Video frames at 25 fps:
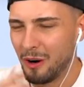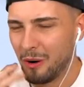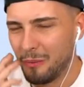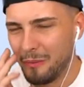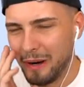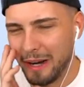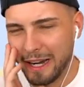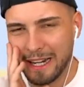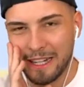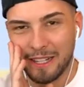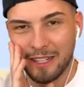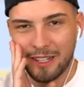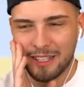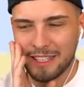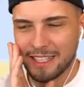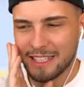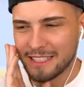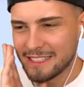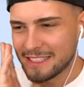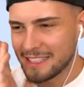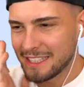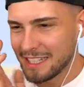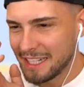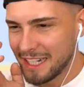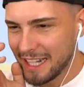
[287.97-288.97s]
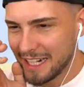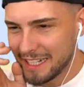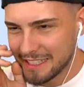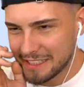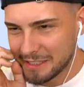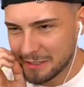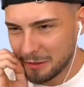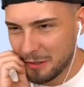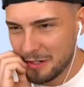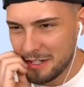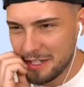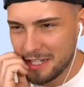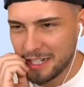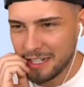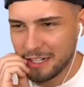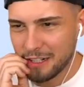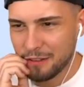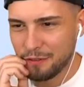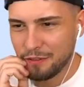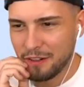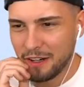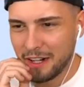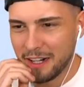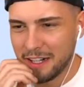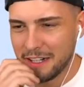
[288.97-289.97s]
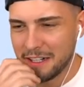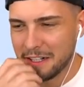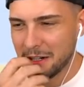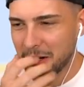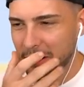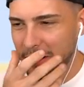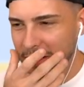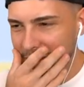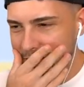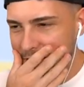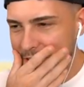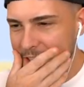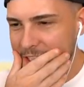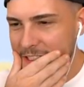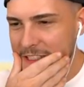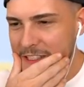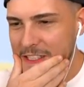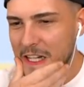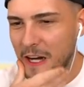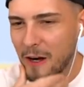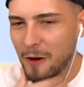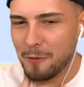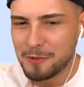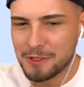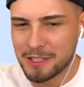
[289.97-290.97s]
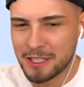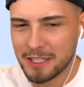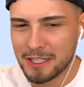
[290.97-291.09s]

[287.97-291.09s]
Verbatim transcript: oh mein Gott, das Skelett ist runtergefallen, Leute. Ich glaub's ja